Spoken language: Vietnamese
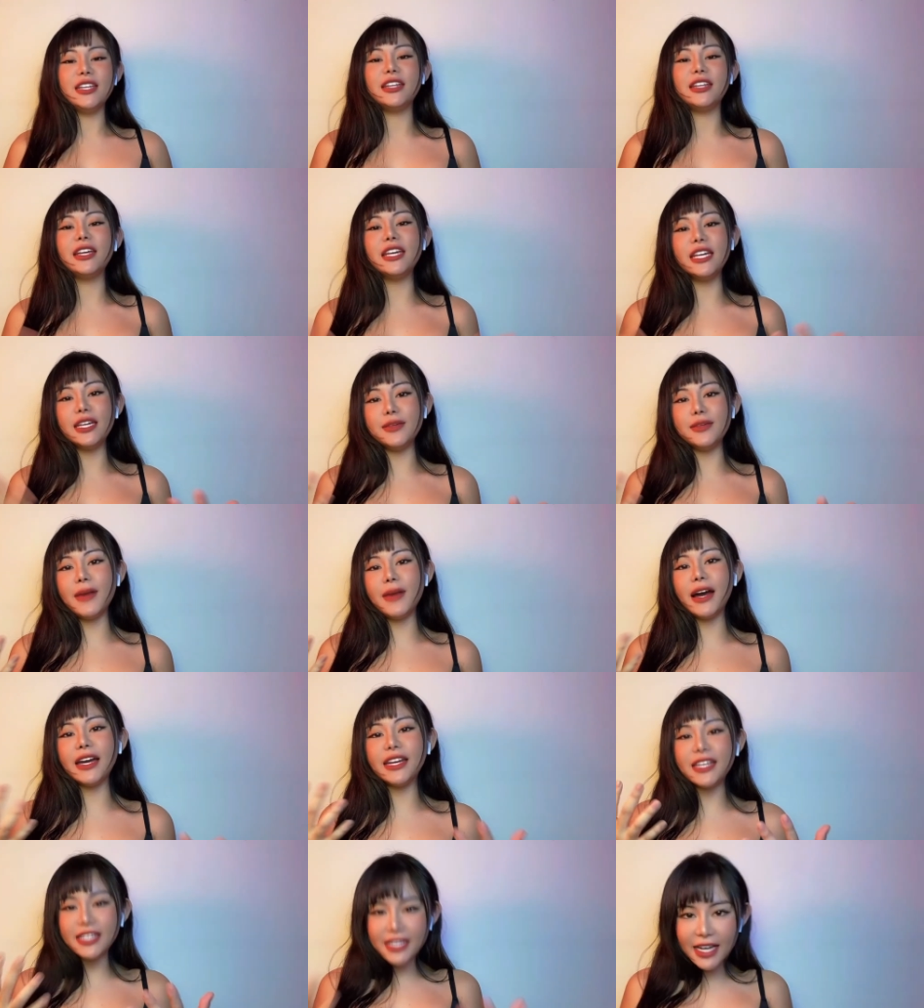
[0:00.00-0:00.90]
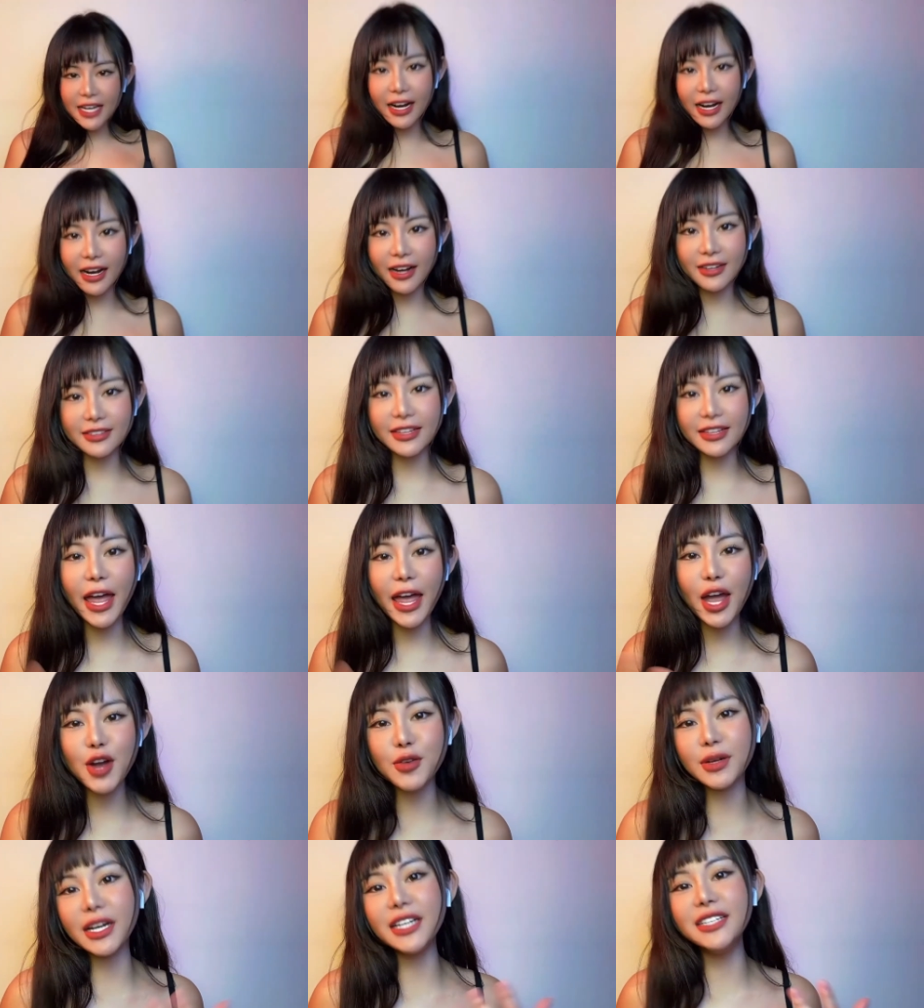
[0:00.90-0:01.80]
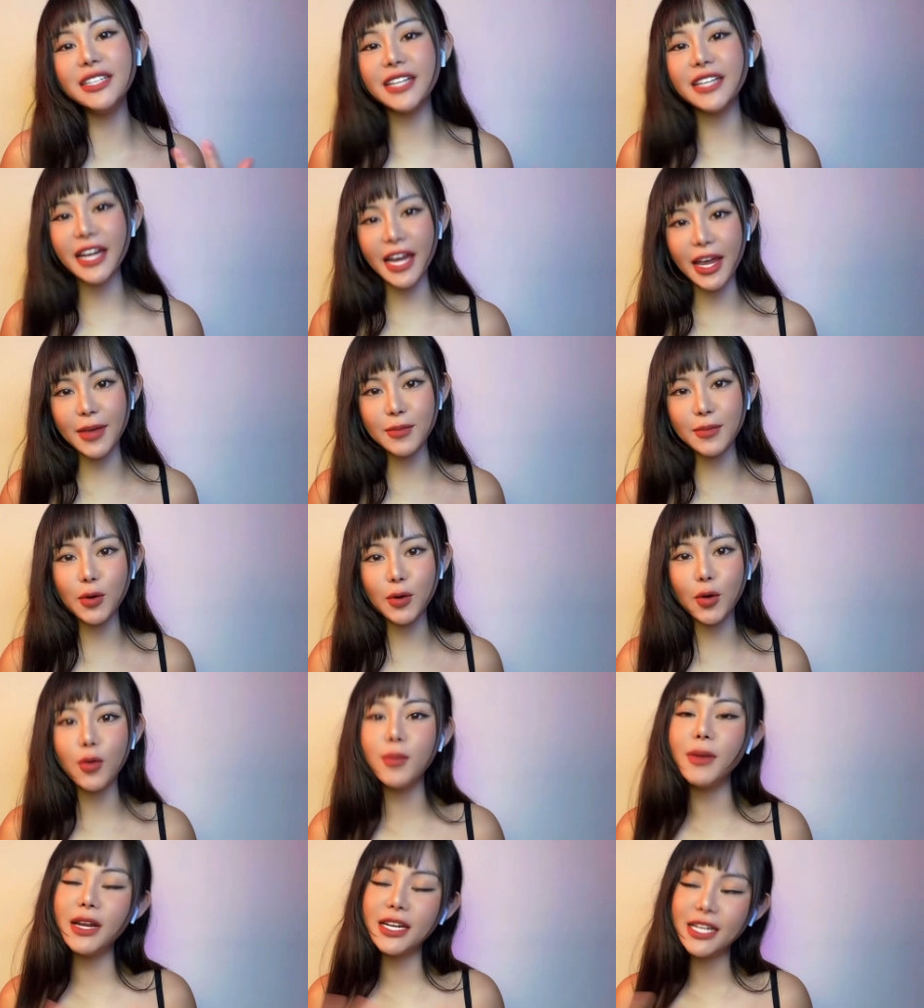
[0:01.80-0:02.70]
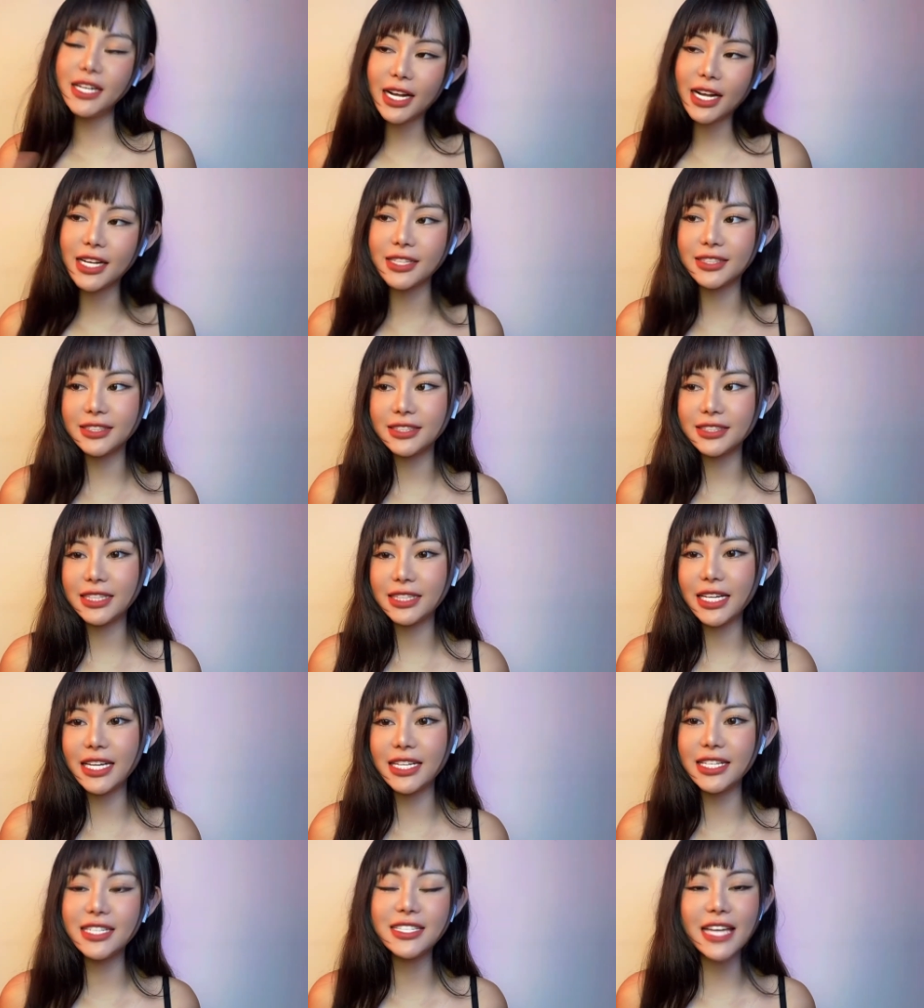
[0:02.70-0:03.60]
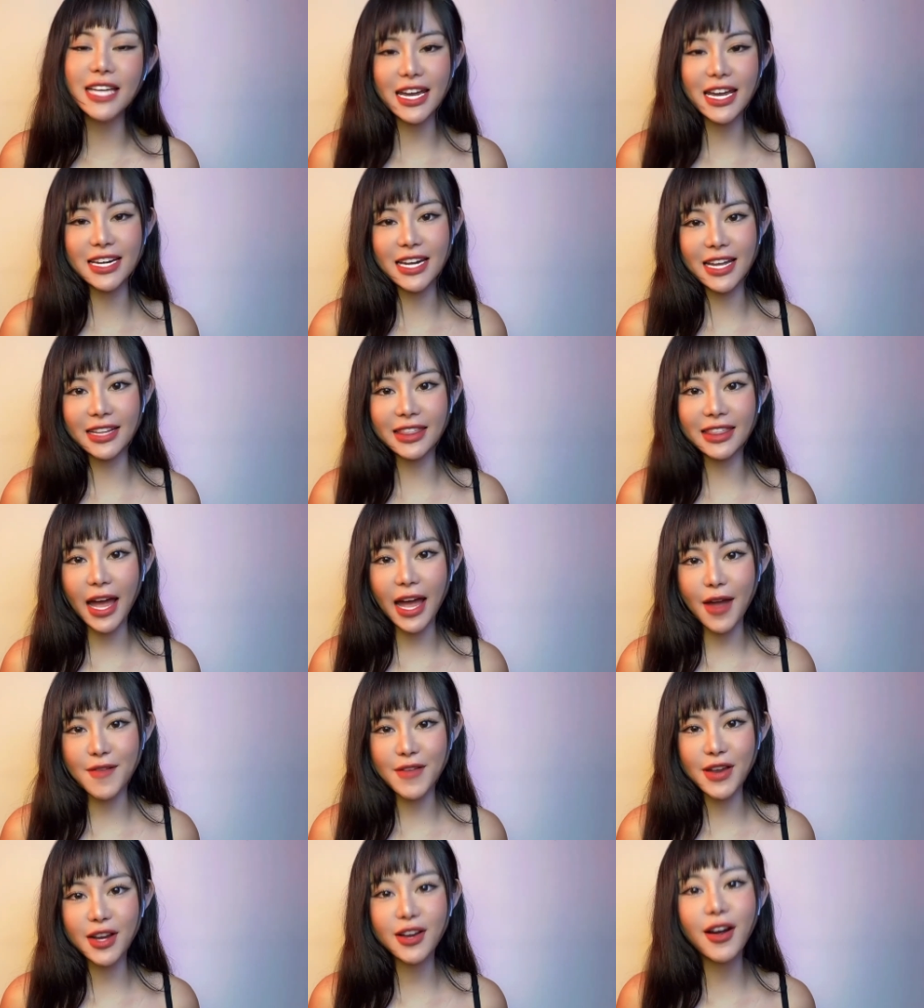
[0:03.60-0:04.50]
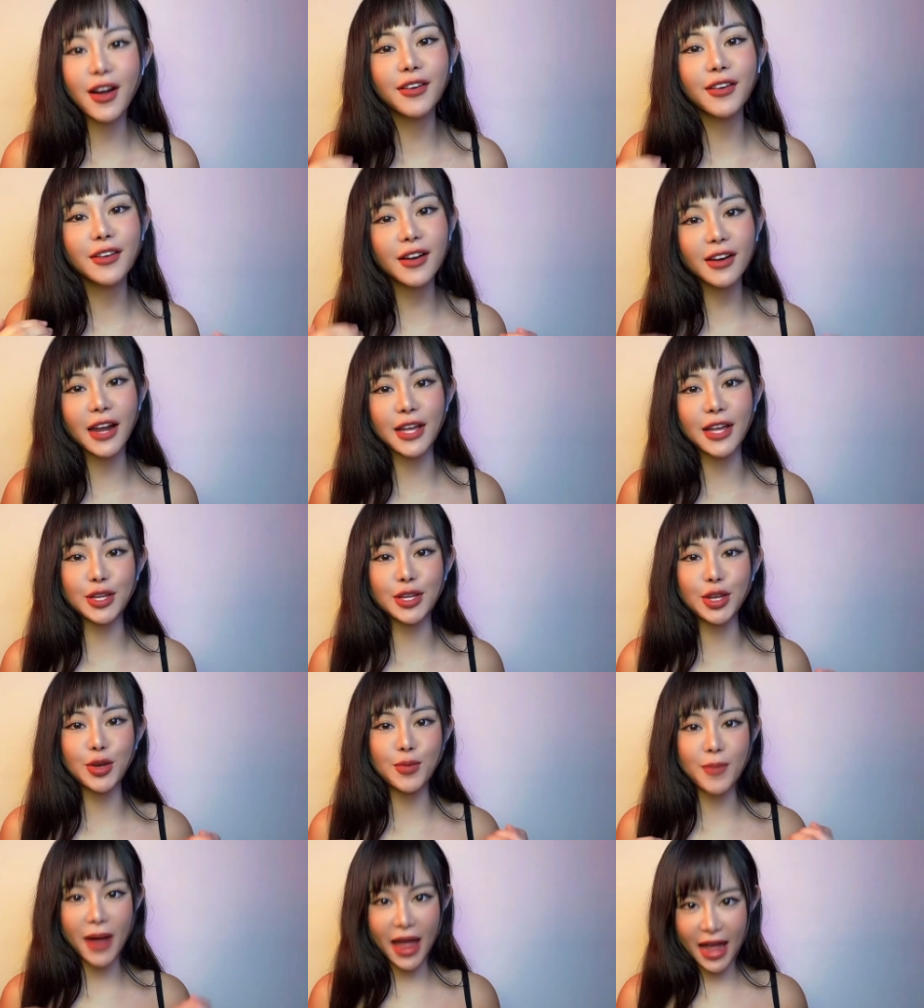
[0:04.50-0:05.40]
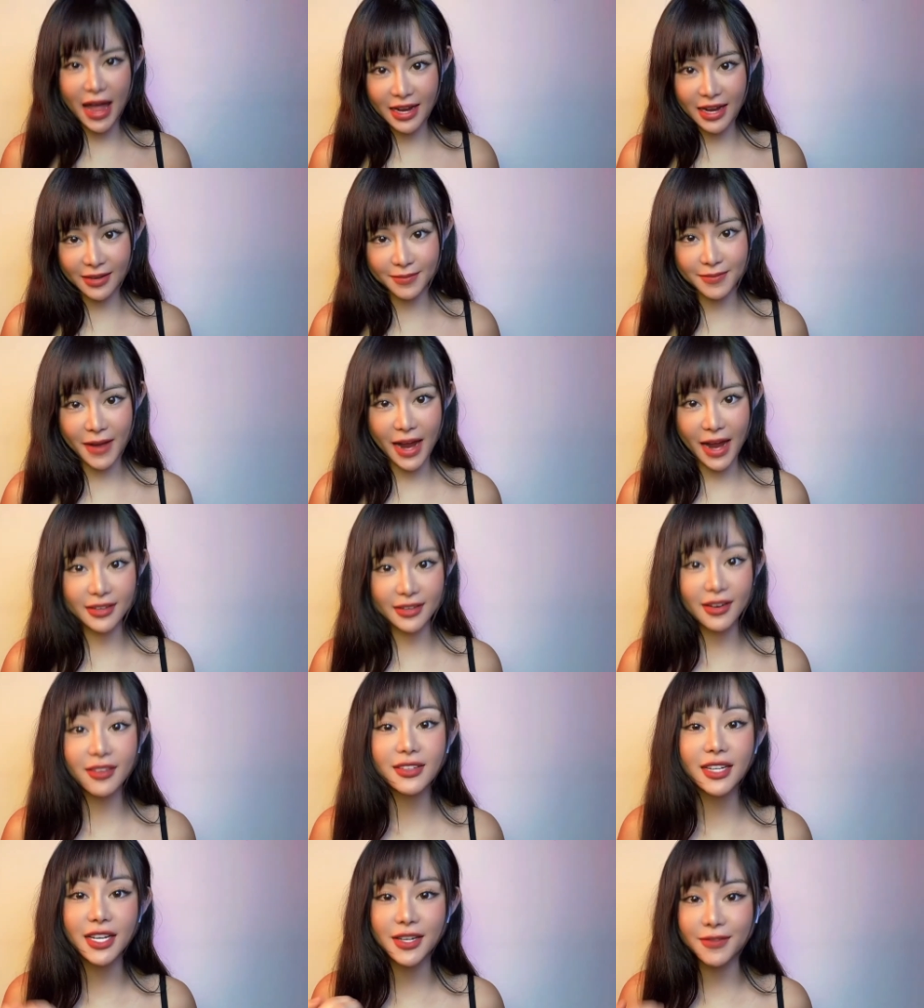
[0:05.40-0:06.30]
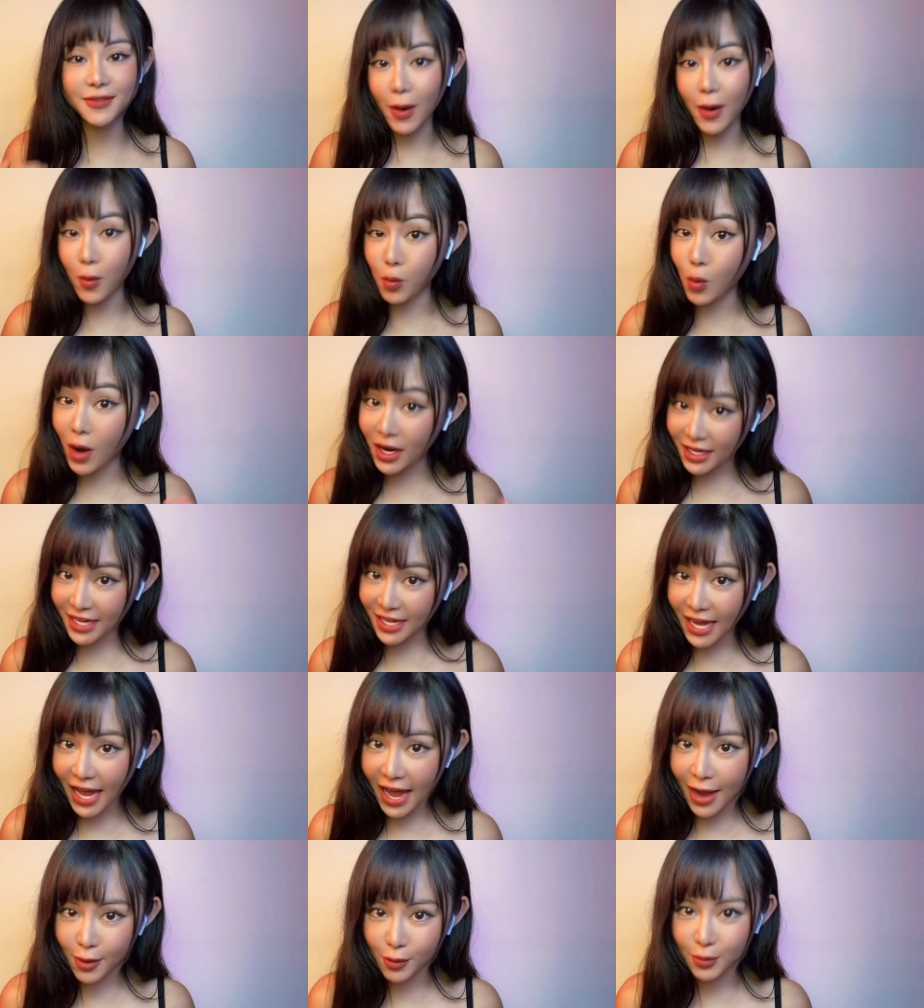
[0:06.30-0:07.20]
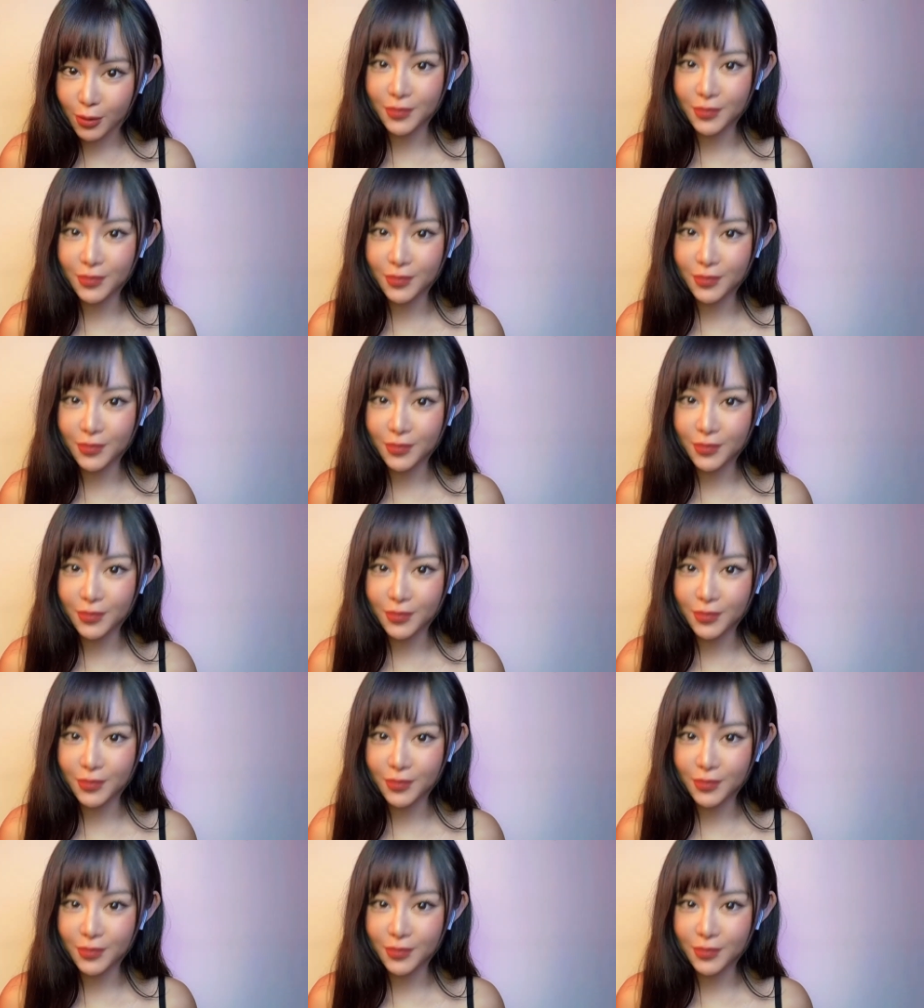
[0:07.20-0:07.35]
thì bây giờ theo kinh nghiệm của binh á thì như vậy nè tại vì có rất là nhiều bạn bạn đó kỳ vọng quá cao